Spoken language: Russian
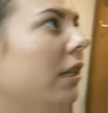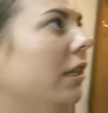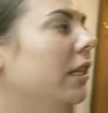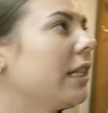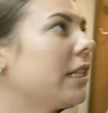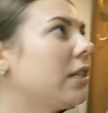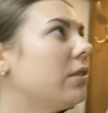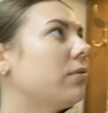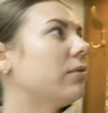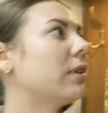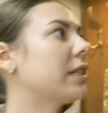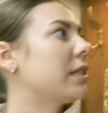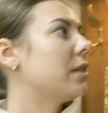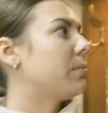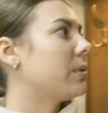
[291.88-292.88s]
если у
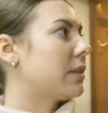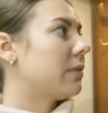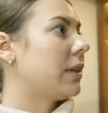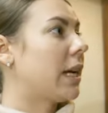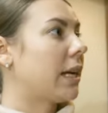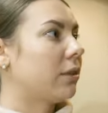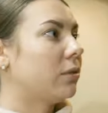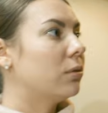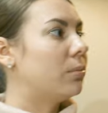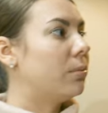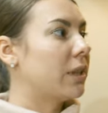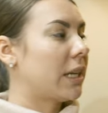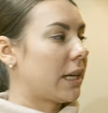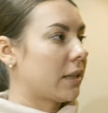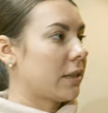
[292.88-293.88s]
вас не позволяет
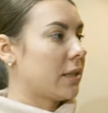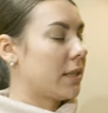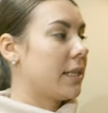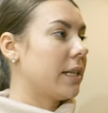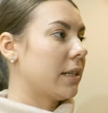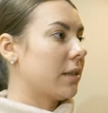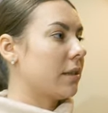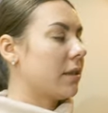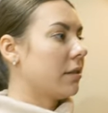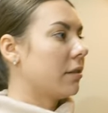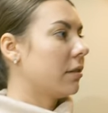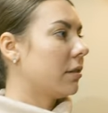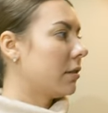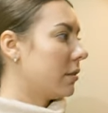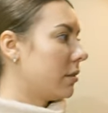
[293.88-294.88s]
глубина сделать
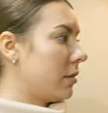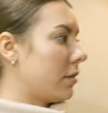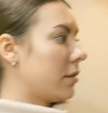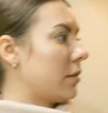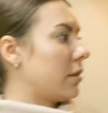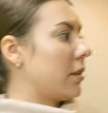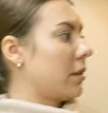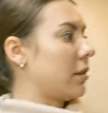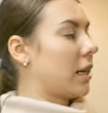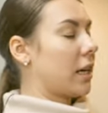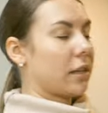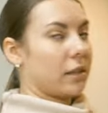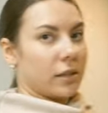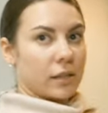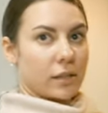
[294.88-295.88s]
э,
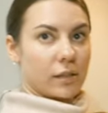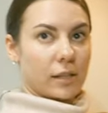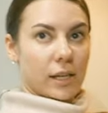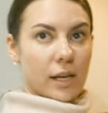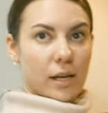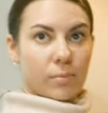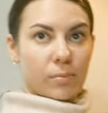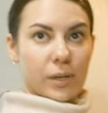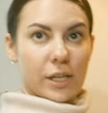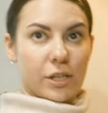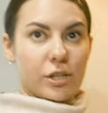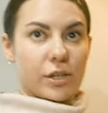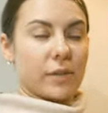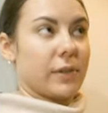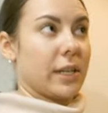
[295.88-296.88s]
стандартно для
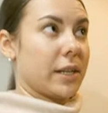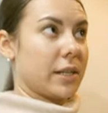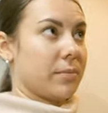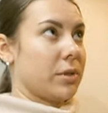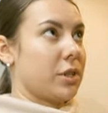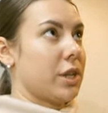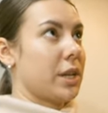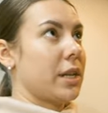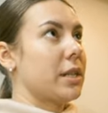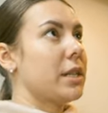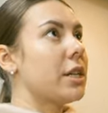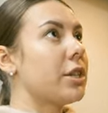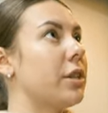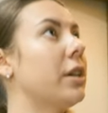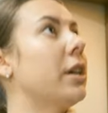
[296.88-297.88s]
плечиков, для размещения
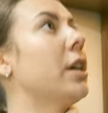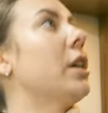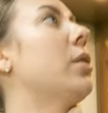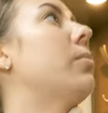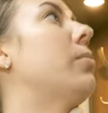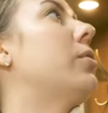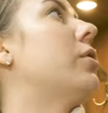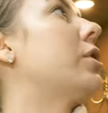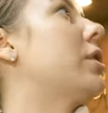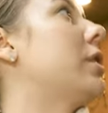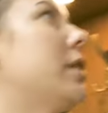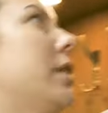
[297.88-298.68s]
одежды, можно